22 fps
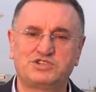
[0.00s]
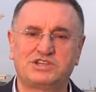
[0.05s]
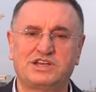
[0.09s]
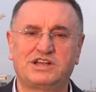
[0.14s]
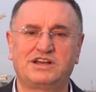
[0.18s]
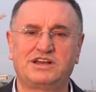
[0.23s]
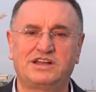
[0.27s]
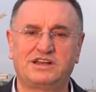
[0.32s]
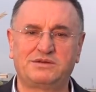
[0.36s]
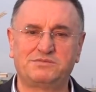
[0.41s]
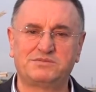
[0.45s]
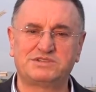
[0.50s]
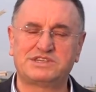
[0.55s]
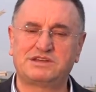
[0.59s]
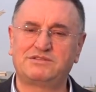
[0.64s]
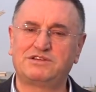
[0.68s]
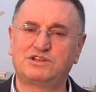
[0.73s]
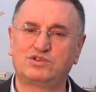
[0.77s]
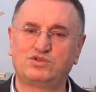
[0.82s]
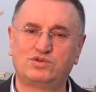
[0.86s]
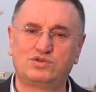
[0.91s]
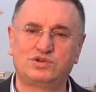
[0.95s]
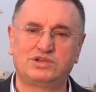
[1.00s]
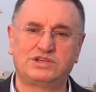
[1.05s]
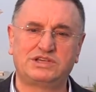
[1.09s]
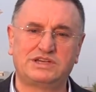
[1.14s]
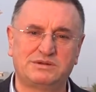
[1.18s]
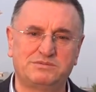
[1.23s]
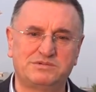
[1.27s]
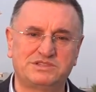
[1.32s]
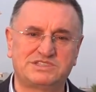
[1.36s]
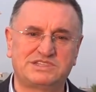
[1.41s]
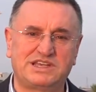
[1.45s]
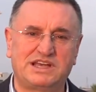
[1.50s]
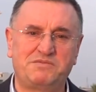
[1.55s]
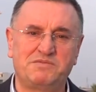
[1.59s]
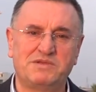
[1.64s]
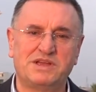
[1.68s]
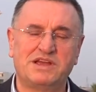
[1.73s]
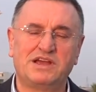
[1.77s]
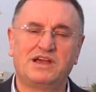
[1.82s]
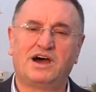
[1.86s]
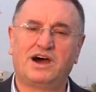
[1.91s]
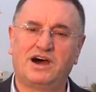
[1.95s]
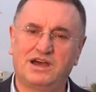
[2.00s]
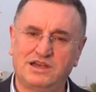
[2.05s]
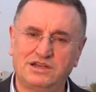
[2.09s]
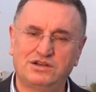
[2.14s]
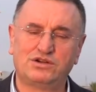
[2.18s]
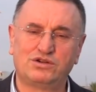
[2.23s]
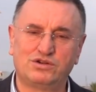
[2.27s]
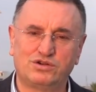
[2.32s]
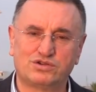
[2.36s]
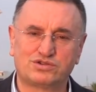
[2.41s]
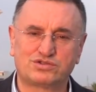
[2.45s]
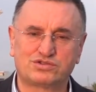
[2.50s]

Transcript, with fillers: hemşehrilerimize ve Türkiye'mize hayırlı